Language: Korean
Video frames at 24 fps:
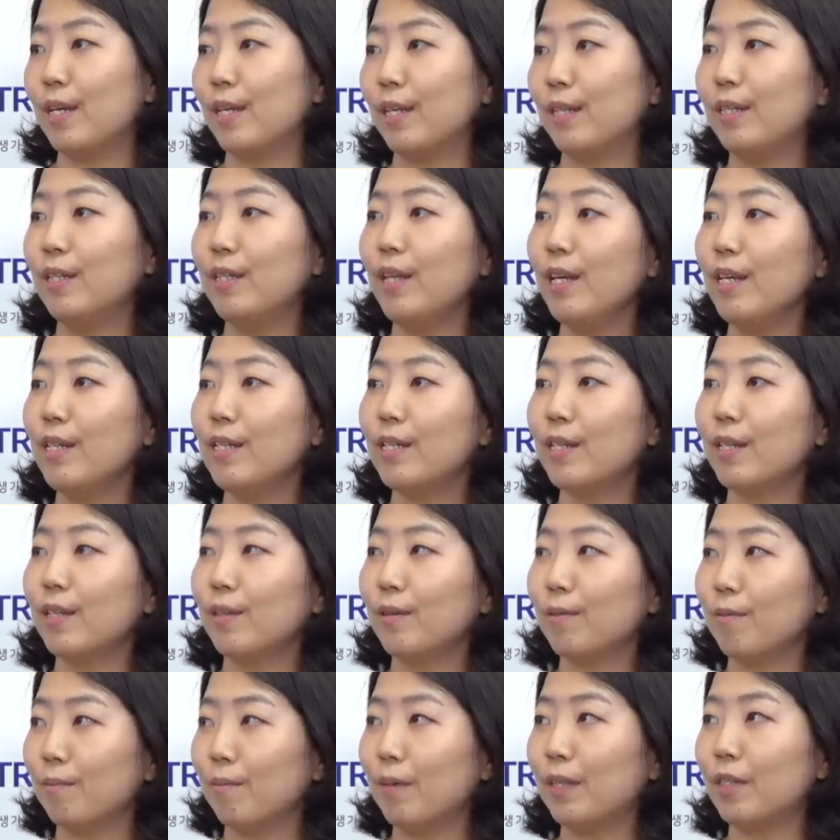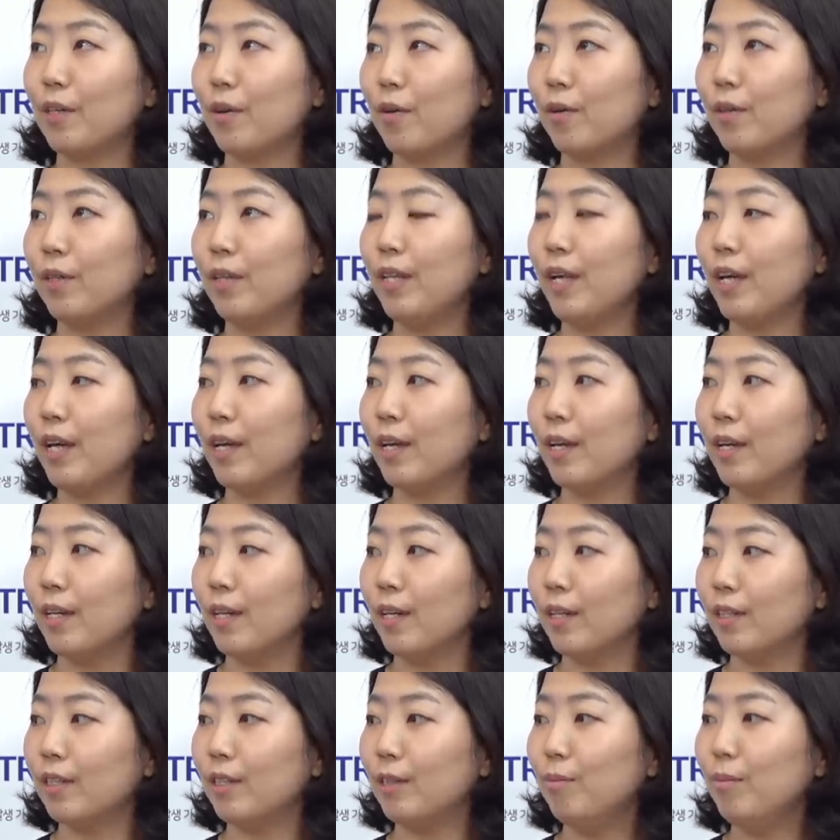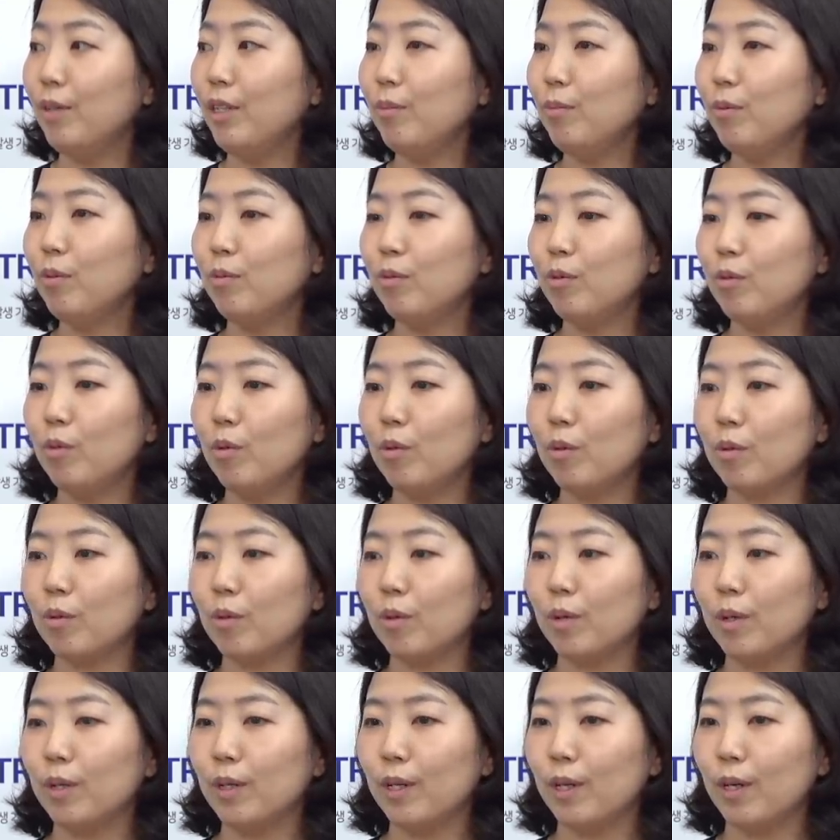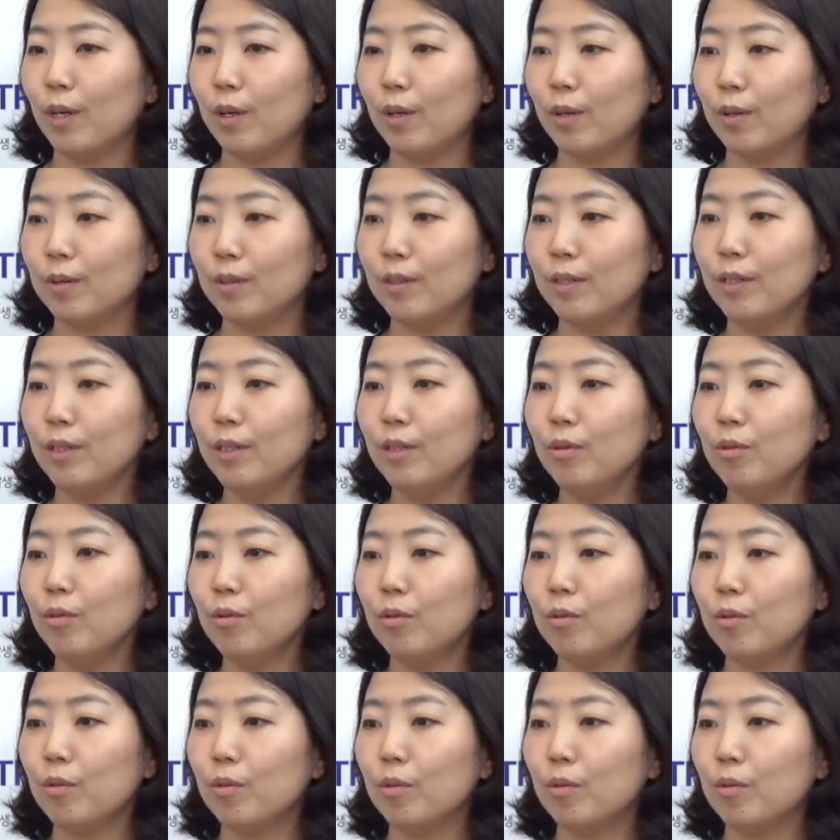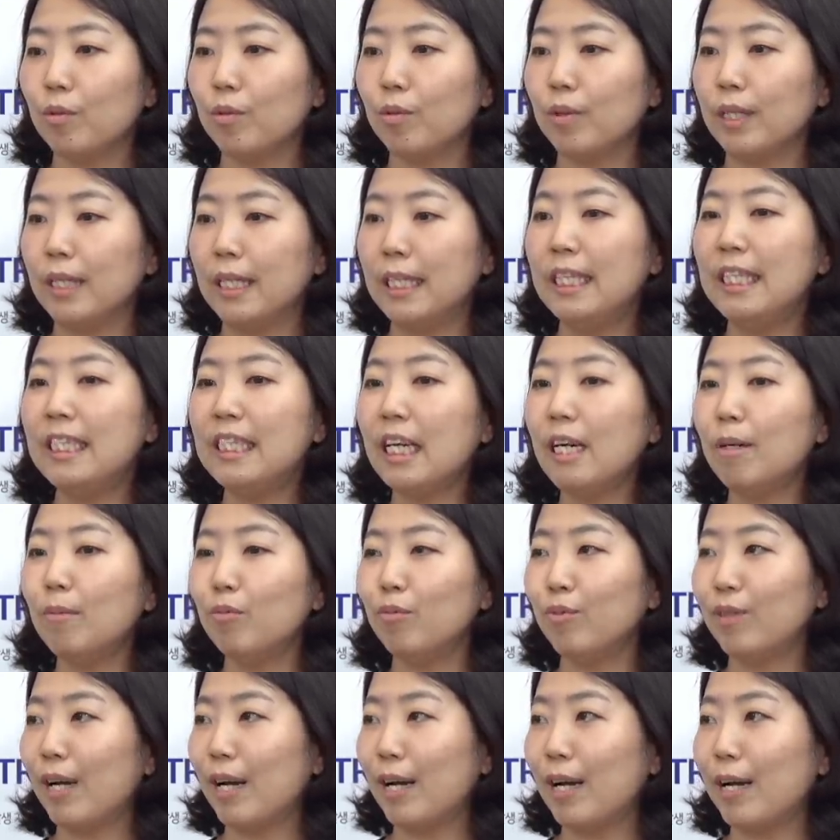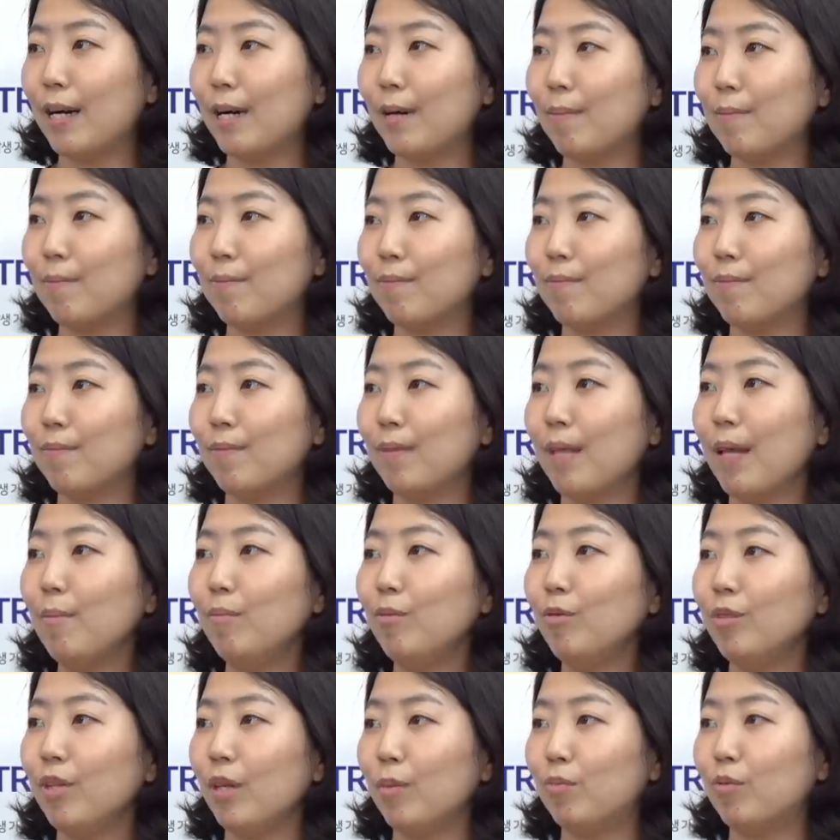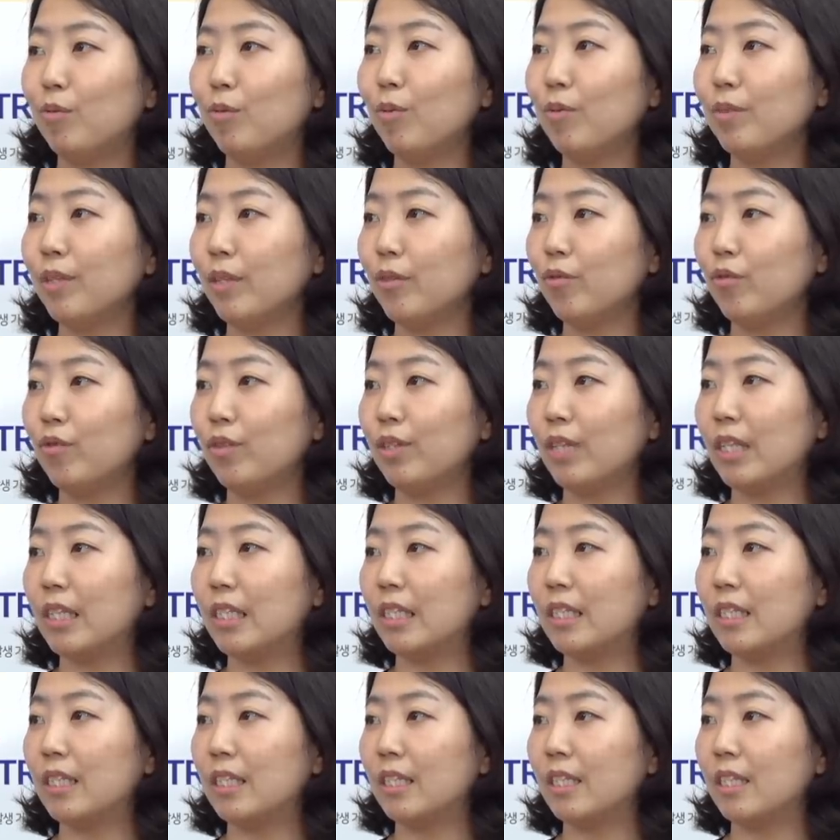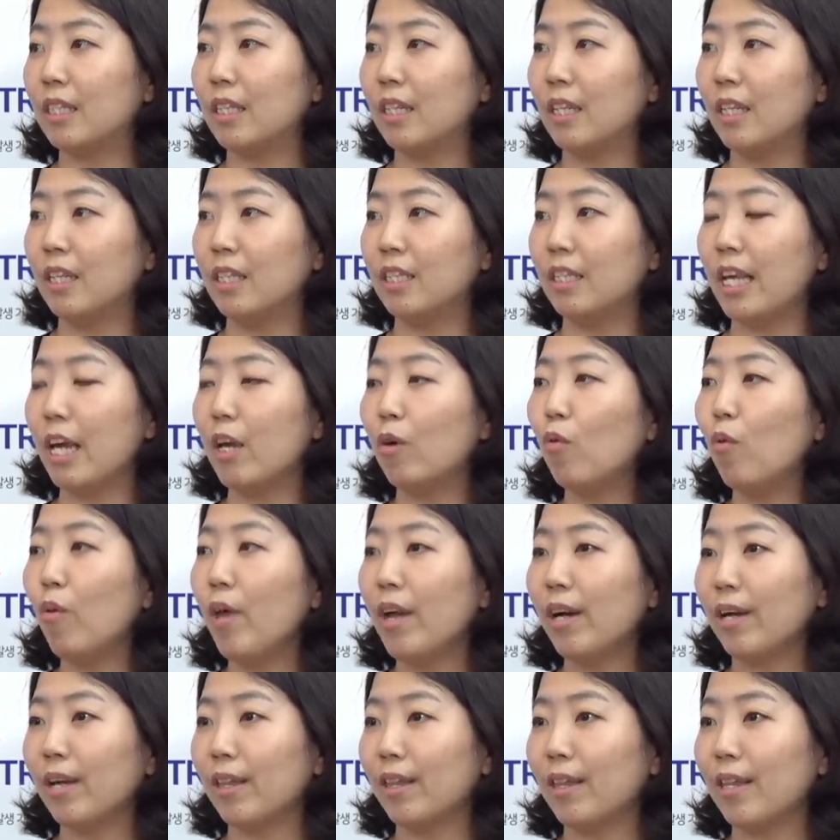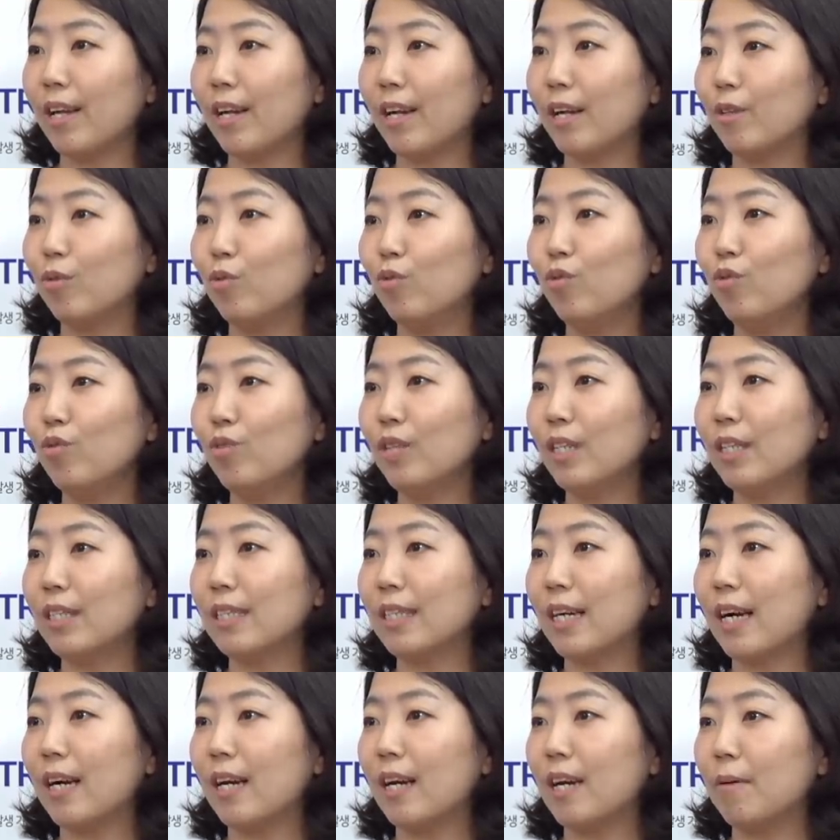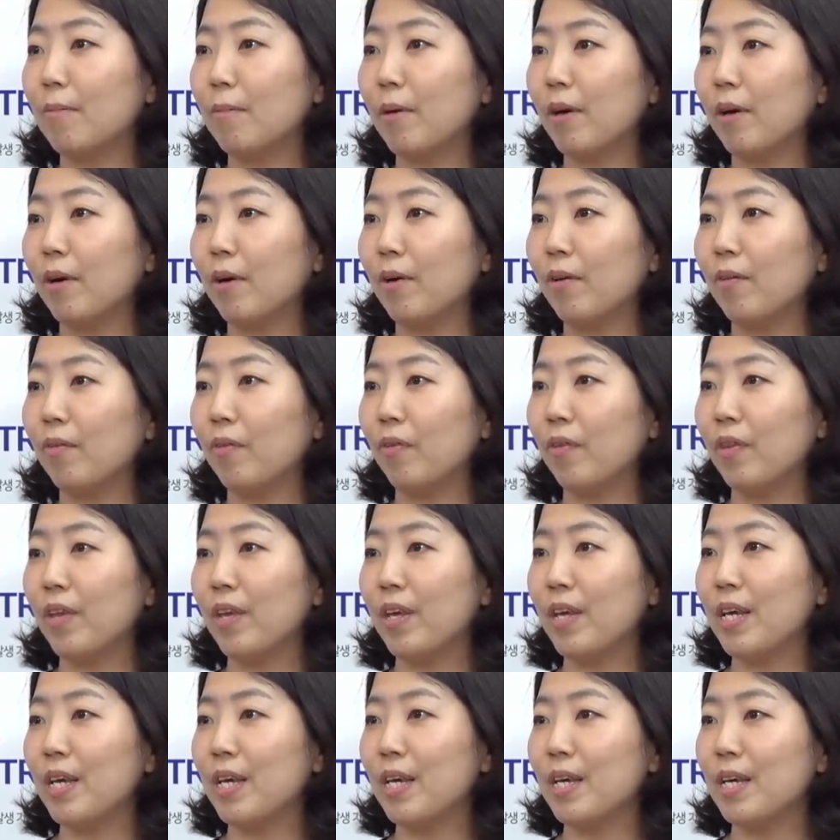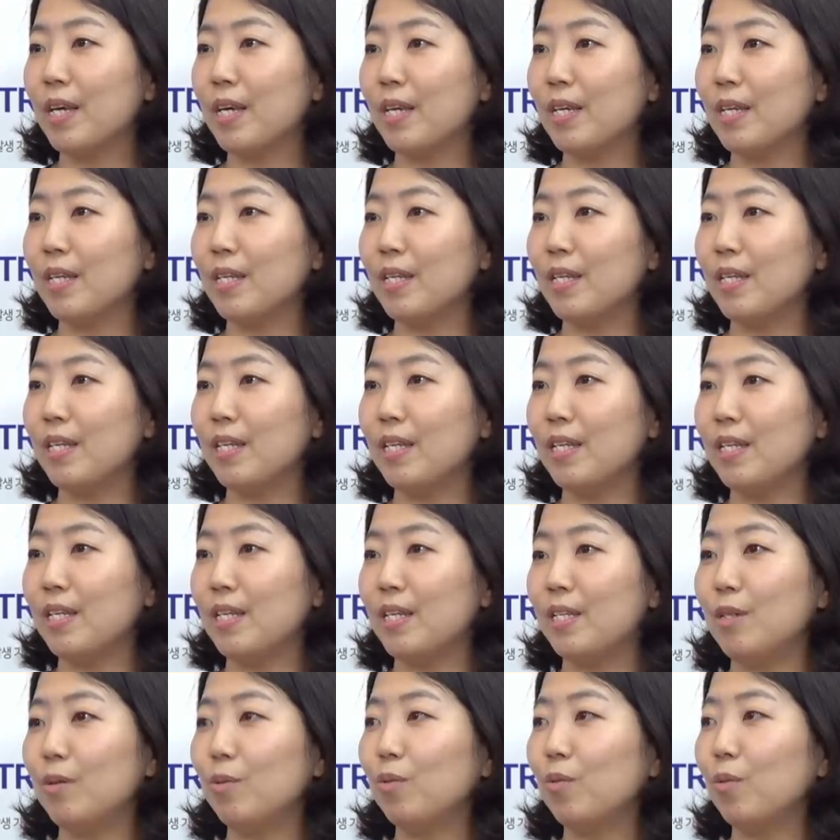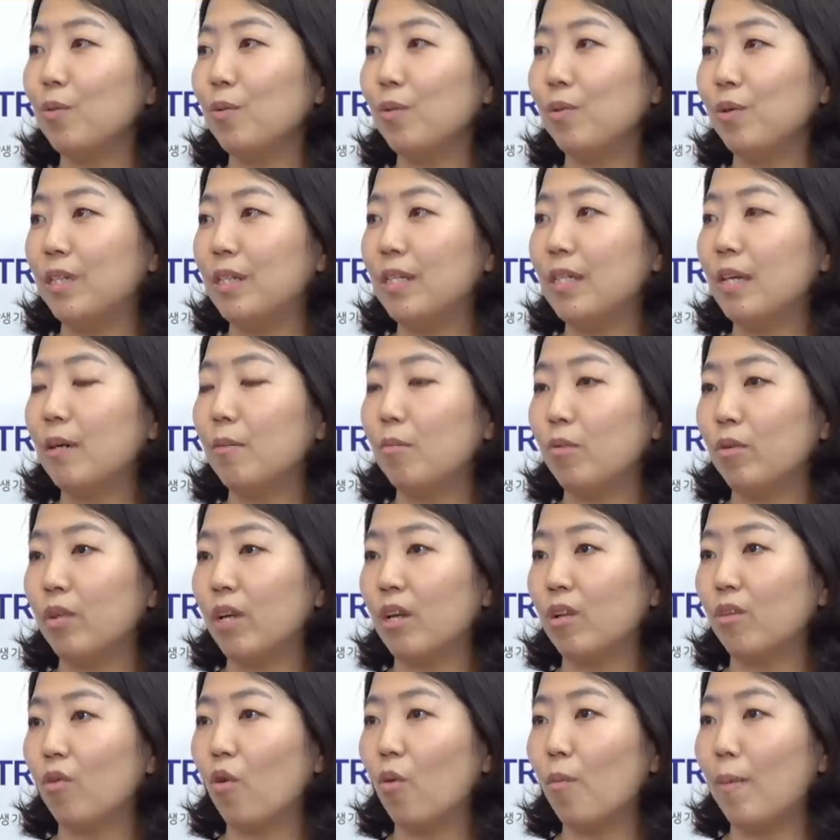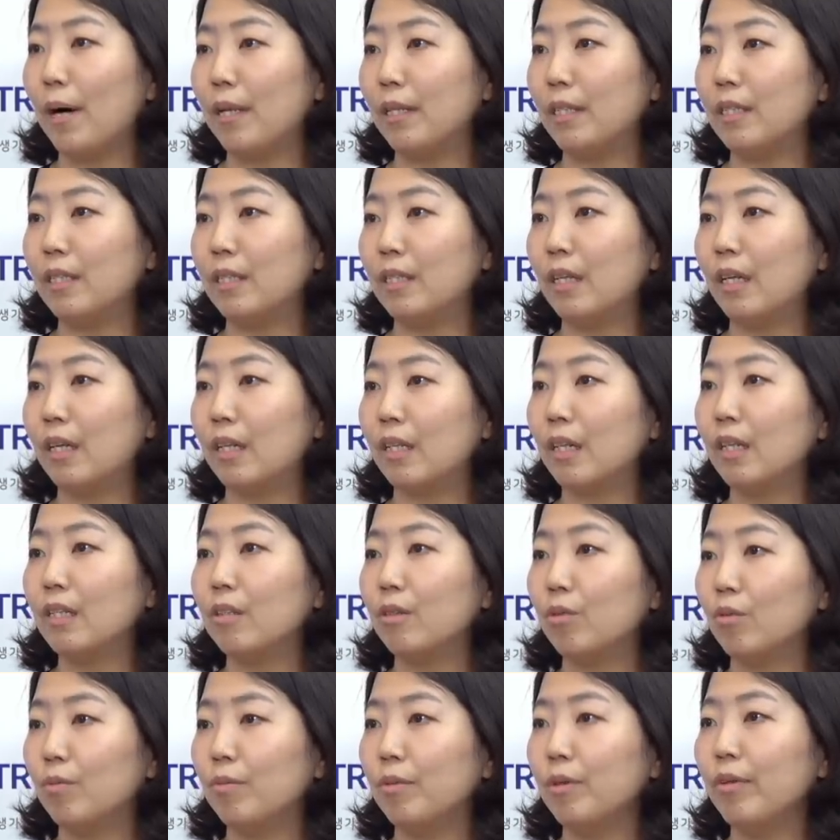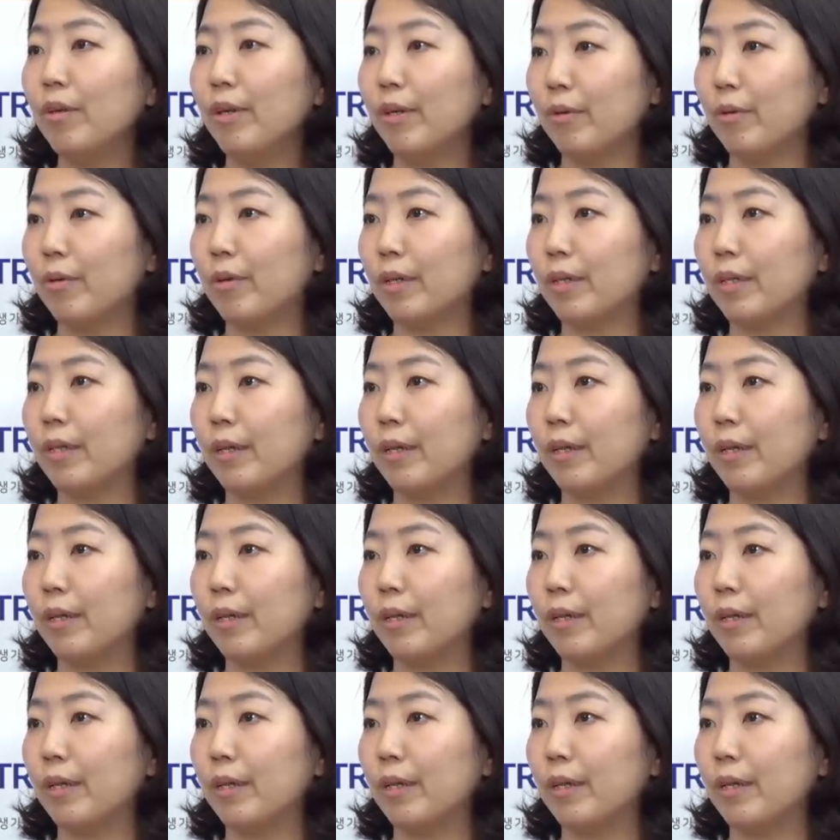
네, 근데 이제 맞아요. 근데 금리 부분도 어, 실질적으로 이자 부담 때문에 부동산 투자를 음. 재고해야겠다라는 수준까지 가려면 음. 이 정도 인상보다는 더 많은 인상이 사실 좀 필요할 것